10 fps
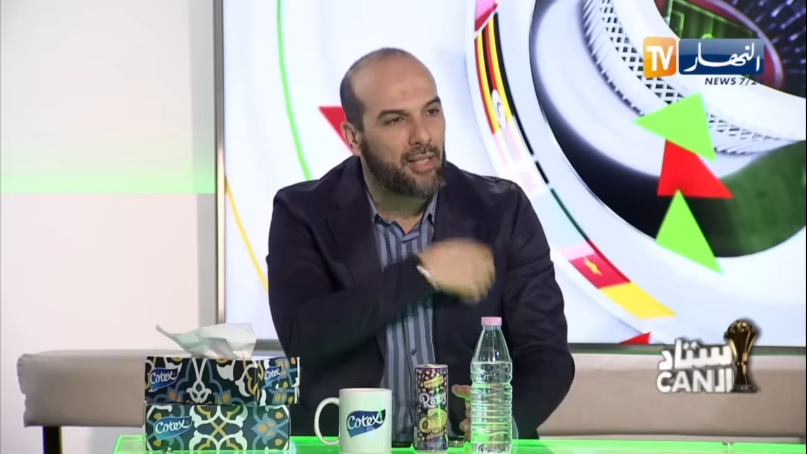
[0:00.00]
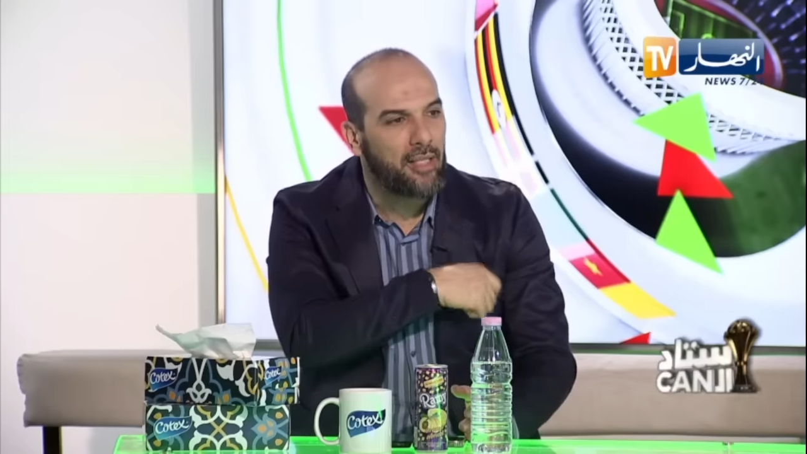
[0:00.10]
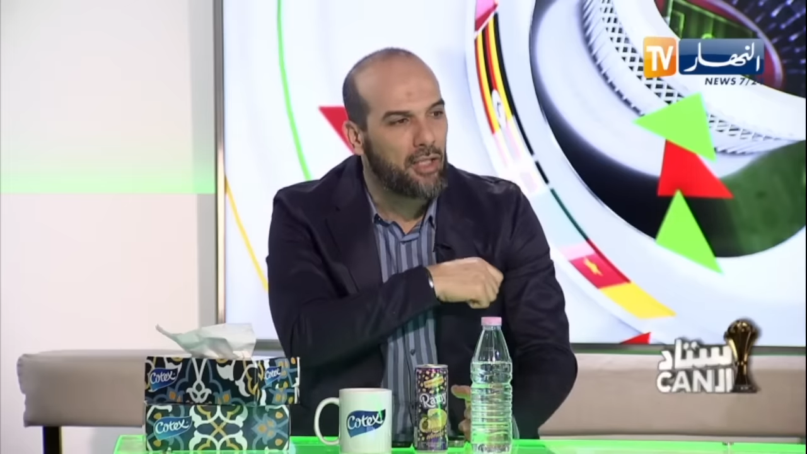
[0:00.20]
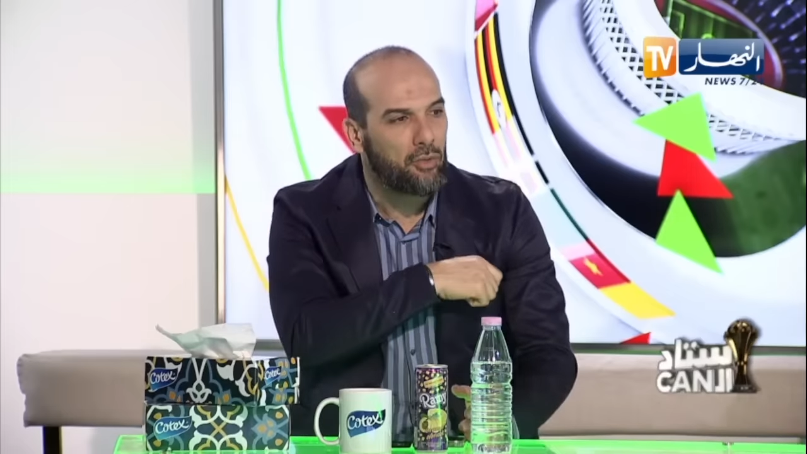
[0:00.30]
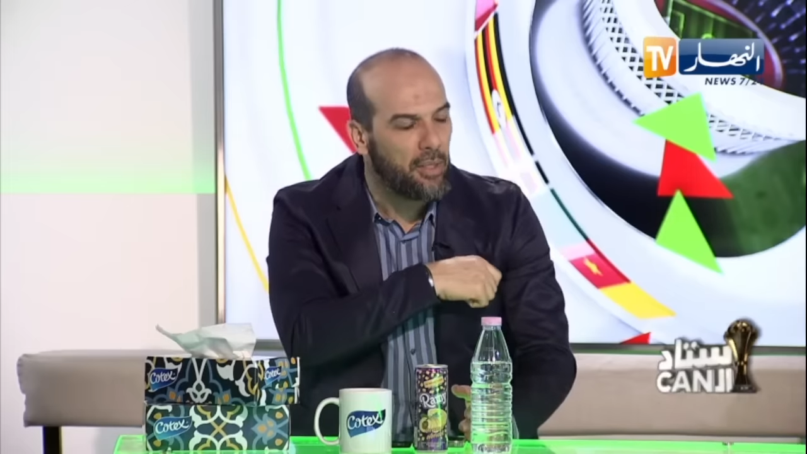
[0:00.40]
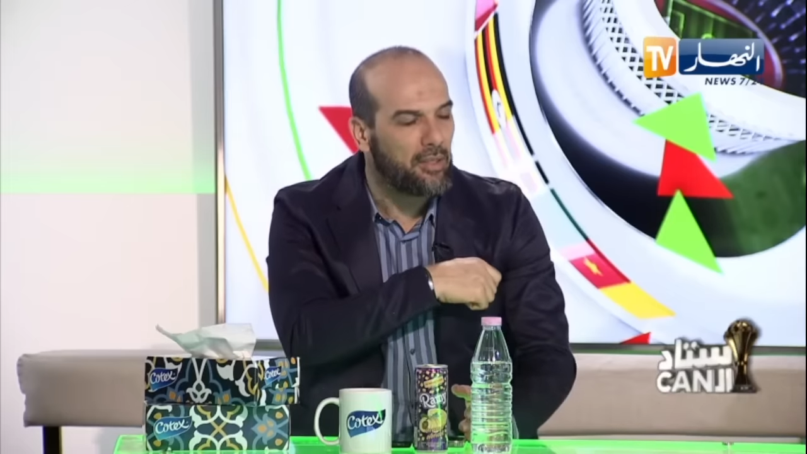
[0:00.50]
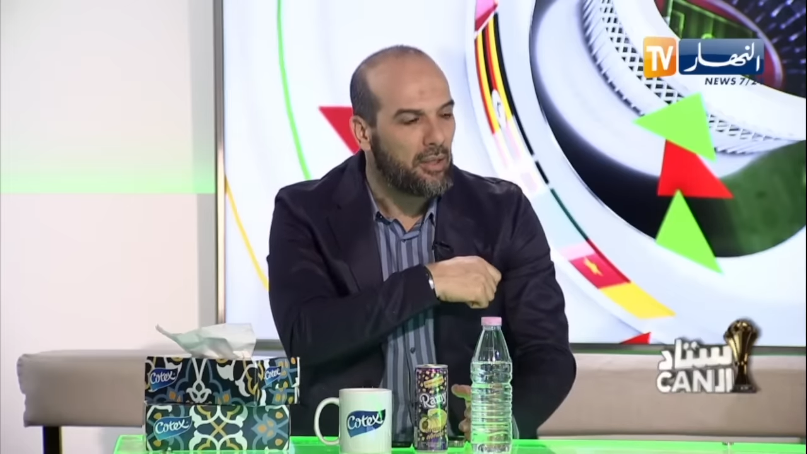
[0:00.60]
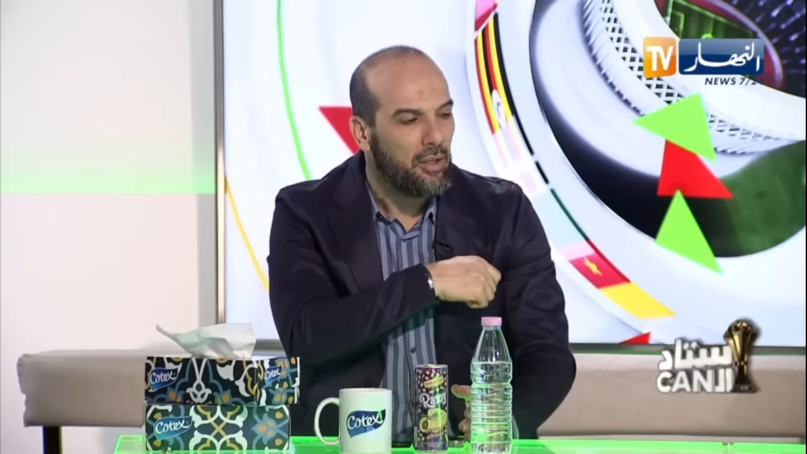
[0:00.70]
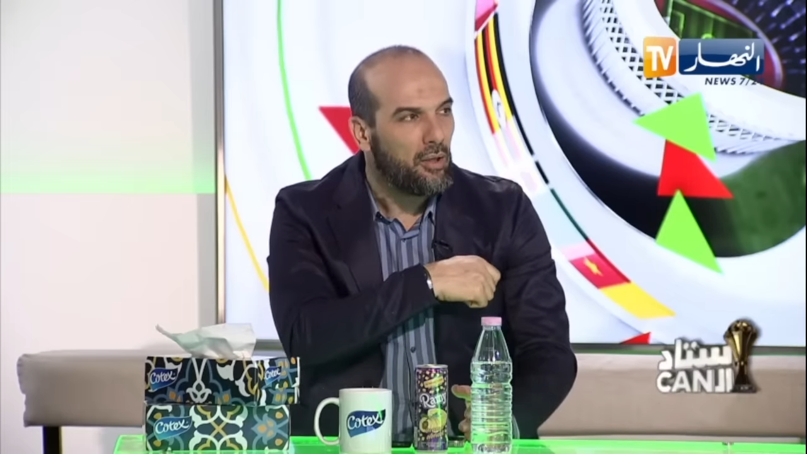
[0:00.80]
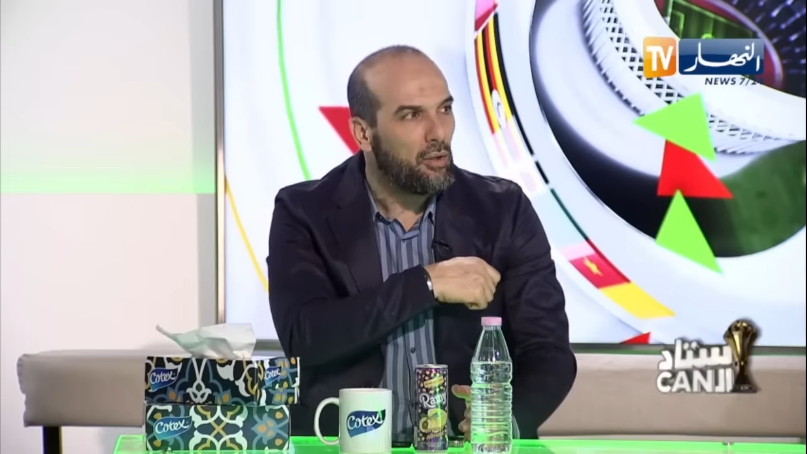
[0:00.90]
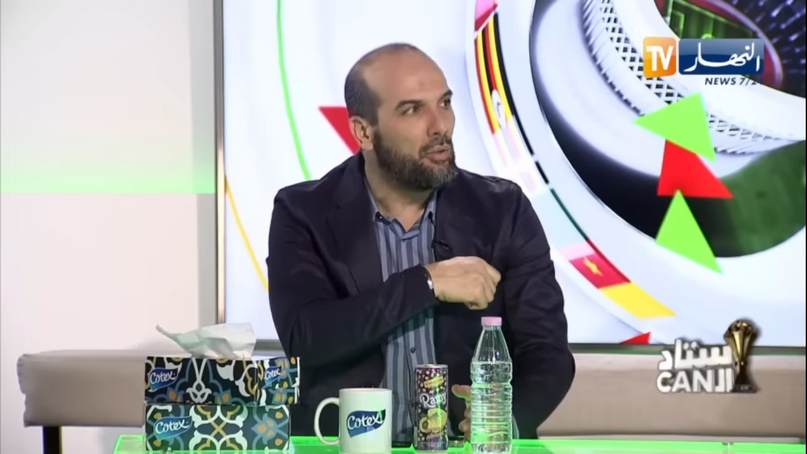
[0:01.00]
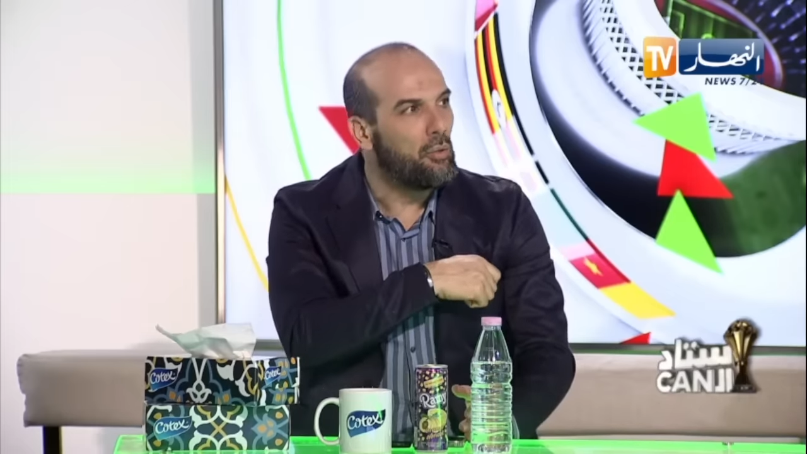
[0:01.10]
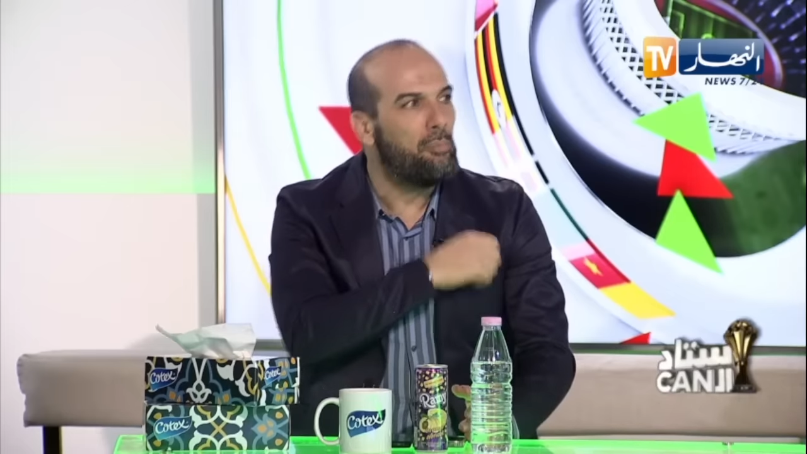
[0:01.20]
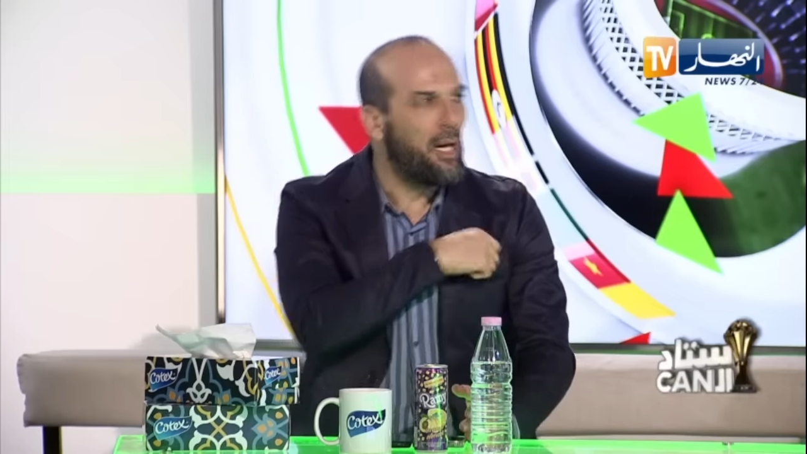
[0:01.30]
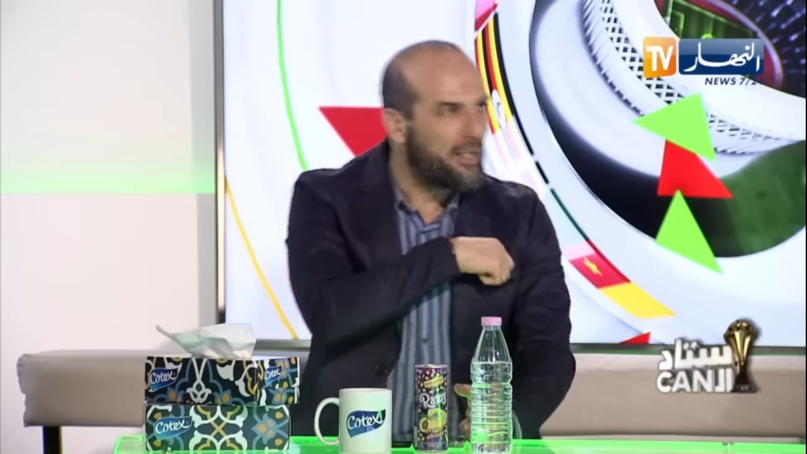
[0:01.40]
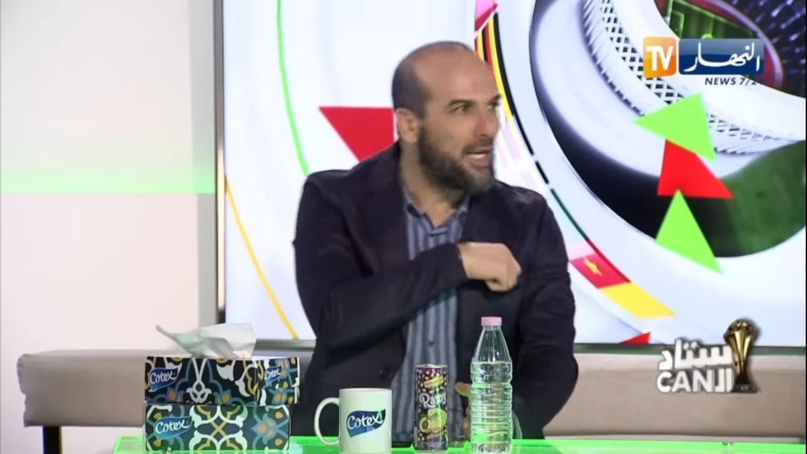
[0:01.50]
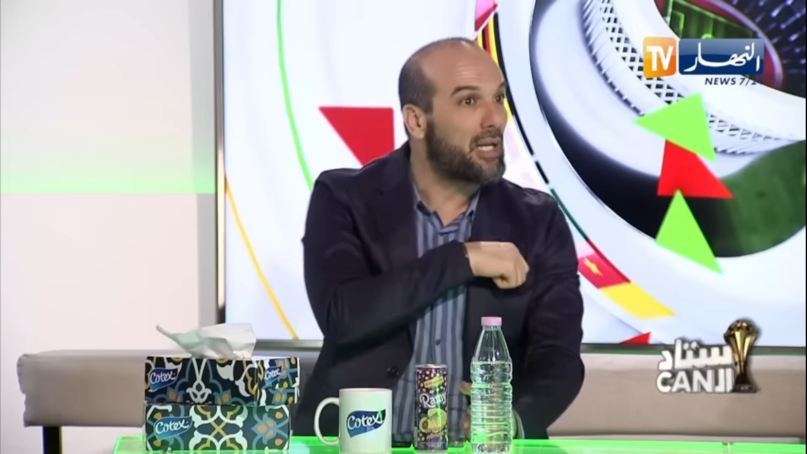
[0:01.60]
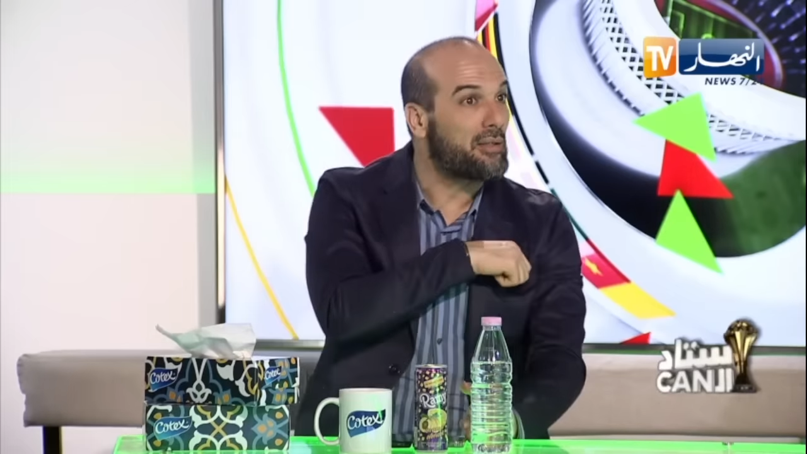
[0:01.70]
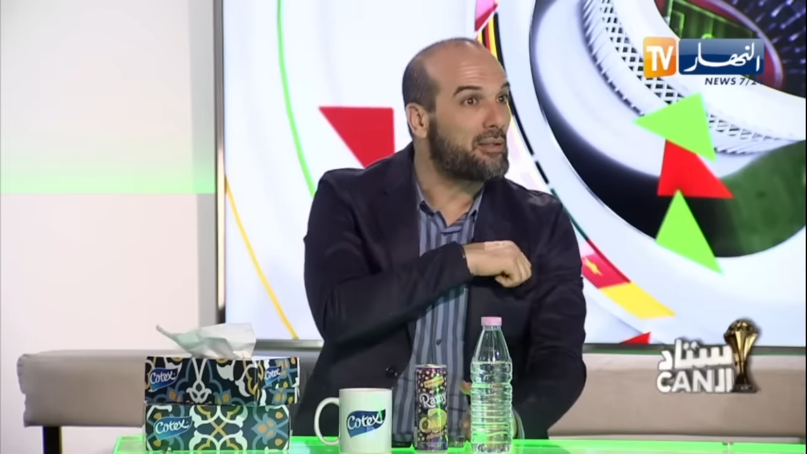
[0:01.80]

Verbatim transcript: يجبد ومن بعد يرد